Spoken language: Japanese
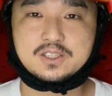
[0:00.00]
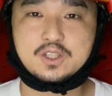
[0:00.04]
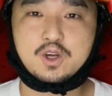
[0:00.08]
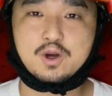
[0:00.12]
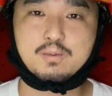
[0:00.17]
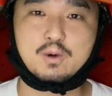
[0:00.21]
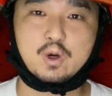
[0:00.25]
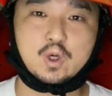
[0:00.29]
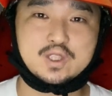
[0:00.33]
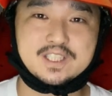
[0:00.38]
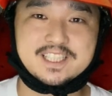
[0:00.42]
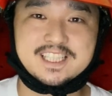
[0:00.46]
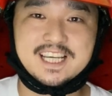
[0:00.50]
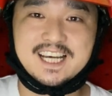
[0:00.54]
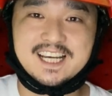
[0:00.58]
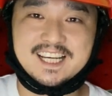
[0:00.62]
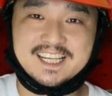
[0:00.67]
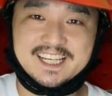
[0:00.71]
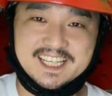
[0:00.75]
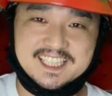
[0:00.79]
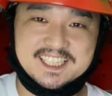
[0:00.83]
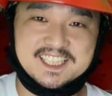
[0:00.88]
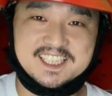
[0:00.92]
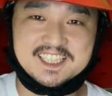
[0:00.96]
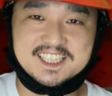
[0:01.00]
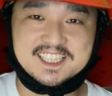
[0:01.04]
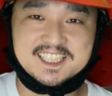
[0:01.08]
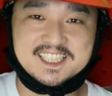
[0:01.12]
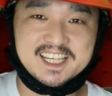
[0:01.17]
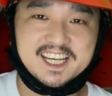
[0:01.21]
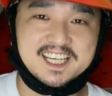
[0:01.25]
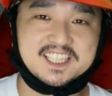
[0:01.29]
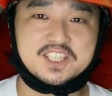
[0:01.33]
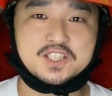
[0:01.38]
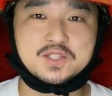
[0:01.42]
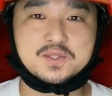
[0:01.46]
どうも、おつか、歴史、
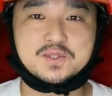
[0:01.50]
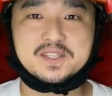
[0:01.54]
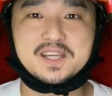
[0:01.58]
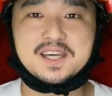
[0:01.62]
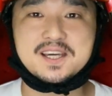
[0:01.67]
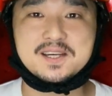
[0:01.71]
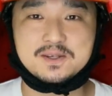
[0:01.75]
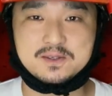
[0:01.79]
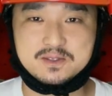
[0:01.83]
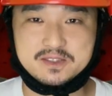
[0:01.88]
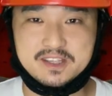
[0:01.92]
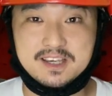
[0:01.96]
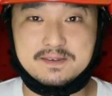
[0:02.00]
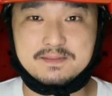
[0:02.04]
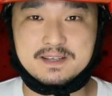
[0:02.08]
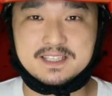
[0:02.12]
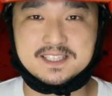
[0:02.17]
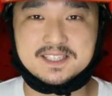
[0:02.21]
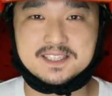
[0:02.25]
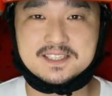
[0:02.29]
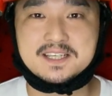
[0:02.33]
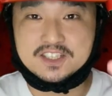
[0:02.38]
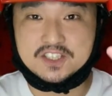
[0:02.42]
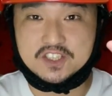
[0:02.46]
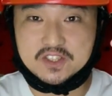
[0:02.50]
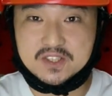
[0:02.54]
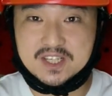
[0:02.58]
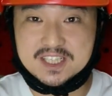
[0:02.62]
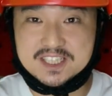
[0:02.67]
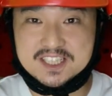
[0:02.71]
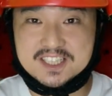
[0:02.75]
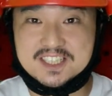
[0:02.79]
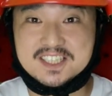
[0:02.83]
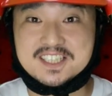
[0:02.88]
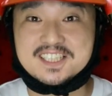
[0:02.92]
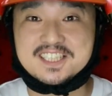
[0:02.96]
歴史くんでございます。10
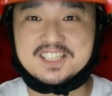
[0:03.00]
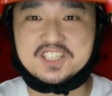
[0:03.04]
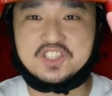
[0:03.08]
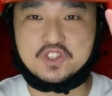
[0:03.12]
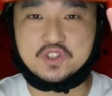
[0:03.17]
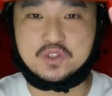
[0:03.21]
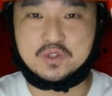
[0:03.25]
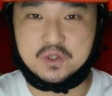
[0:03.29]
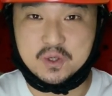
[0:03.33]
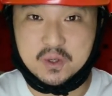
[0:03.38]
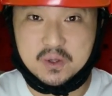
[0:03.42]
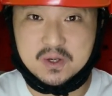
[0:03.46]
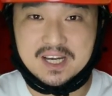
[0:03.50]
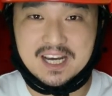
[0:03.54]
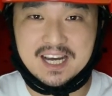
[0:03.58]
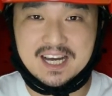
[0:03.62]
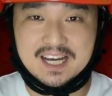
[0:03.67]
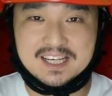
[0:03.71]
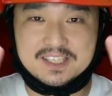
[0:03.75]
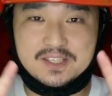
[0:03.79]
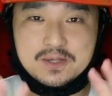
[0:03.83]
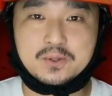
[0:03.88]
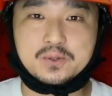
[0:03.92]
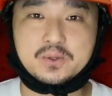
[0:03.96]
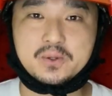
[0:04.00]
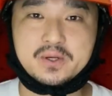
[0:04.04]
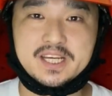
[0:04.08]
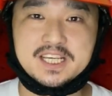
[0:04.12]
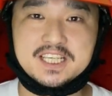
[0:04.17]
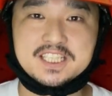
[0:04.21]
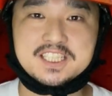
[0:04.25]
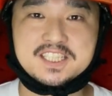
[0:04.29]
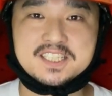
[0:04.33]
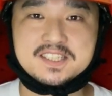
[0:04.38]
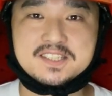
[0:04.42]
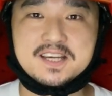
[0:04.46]
月24日、今日の歴
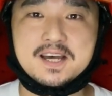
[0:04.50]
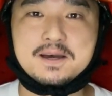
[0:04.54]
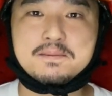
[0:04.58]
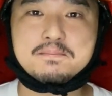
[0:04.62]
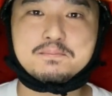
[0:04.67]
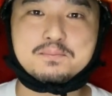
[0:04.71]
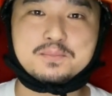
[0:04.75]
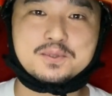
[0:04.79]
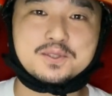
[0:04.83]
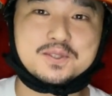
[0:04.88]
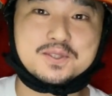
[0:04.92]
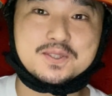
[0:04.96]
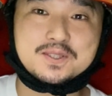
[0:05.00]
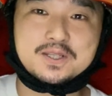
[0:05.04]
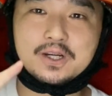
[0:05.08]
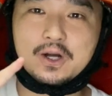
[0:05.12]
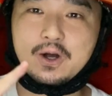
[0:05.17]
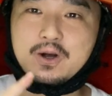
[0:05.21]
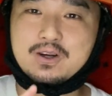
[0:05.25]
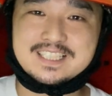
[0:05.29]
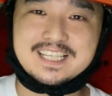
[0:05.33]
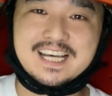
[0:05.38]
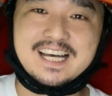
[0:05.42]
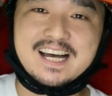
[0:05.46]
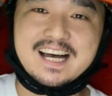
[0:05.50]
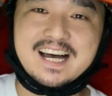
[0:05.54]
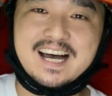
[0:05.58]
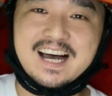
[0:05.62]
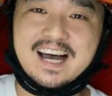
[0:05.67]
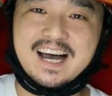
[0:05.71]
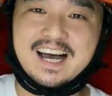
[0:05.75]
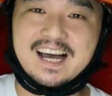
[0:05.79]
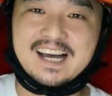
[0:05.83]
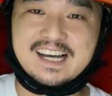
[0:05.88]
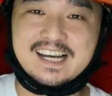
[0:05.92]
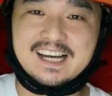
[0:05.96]
史3分講座。
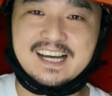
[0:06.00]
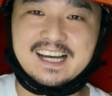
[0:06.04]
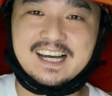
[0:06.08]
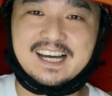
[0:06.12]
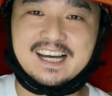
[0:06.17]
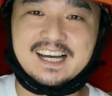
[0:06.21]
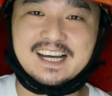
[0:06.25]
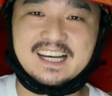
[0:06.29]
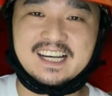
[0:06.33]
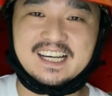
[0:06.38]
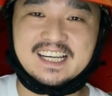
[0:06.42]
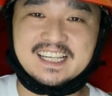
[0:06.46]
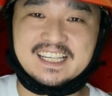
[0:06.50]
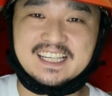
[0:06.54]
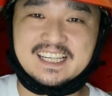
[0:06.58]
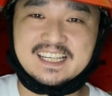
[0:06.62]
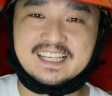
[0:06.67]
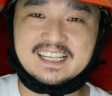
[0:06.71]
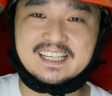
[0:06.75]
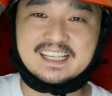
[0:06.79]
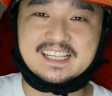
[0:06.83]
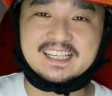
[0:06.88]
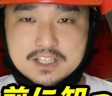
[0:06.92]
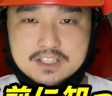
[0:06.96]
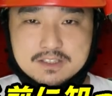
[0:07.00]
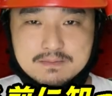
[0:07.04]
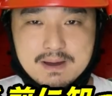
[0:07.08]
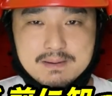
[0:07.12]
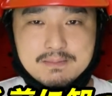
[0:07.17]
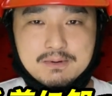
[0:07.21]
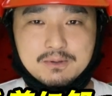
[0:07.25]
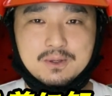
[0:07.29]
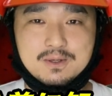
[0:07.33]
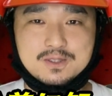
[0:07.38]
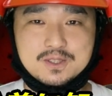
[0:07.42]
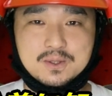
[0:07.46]
熊
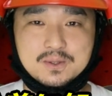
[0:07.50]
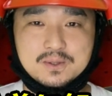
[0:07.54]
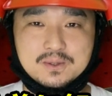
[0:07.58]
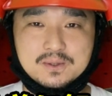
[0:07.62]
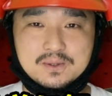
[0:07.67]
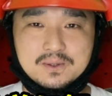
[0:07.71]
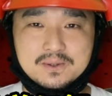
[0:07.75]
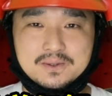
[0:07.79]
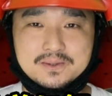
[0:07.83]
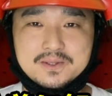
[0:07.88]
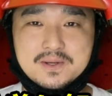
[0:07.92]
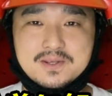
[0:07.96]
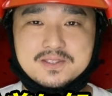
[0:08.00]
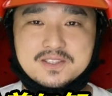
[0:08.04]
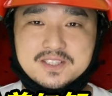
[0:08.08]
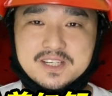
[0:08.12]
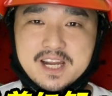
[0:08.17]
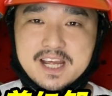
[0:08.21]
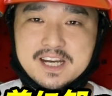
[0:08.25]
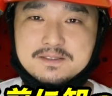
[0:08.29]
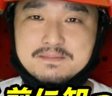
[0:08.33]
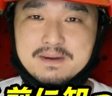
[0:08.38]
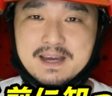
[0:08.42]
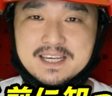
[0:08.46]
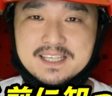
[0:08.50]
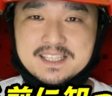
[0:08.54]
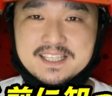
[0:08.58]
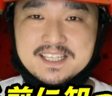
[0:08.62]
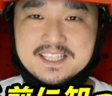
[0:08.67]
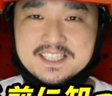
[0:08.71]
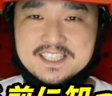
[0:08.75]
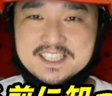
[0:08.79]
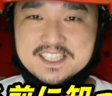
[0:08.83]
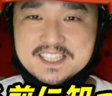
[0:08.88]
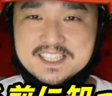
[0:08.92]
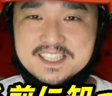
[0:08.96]
本城を訪れる前に
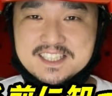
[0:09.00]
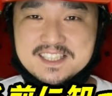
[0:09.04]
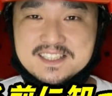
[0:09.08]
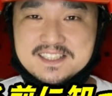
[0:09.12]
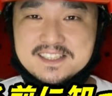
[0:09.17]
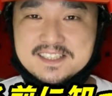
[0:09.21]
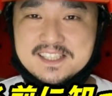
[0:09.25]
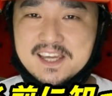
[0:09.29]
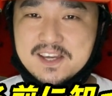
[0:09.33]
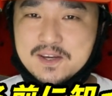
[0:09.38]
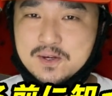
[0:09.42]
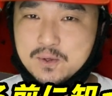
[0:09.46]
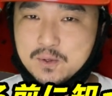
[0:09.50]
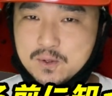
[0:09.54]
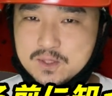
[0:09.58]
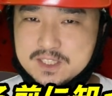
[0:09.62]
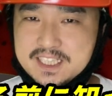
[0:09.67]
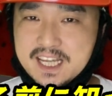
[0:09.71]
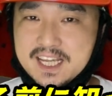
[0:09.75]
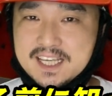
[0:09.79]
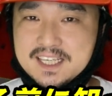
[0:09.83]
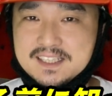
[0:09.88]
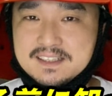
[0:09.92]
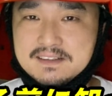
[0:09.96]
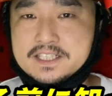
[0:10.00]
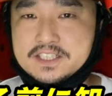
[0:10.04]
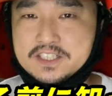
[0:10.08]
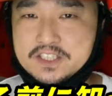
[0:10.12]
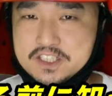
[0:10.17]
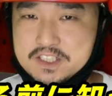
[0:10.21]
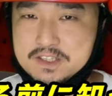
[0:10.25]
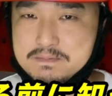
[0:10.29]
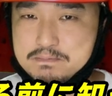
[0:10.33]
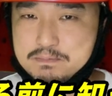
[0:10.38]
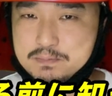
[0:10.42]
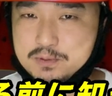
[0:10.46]
知っておきたい。
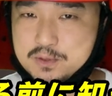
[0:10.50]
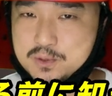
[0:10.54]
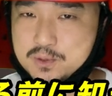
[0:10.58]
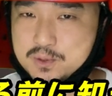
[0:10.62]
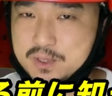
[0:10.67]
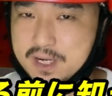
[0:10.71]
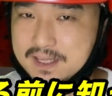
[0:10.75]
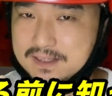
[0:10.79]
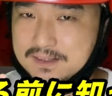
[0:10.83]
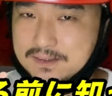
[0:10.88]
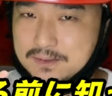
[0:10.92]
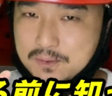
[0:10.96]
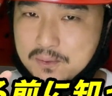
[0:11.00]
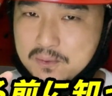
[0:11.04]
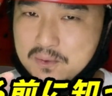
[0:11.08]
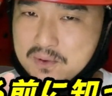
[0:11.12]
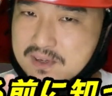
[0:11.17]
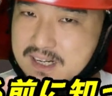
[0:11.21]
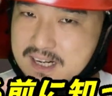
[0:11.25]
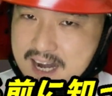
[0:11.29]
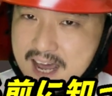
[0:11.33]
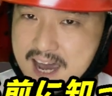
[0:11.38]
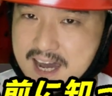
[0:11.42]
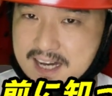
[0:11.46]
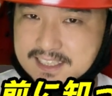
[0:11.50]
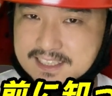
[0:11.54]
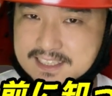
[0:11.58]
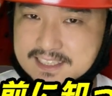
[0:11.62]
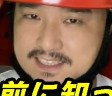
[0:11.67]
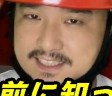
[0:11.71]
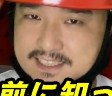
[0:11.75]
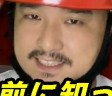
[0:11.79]
新風連の乱。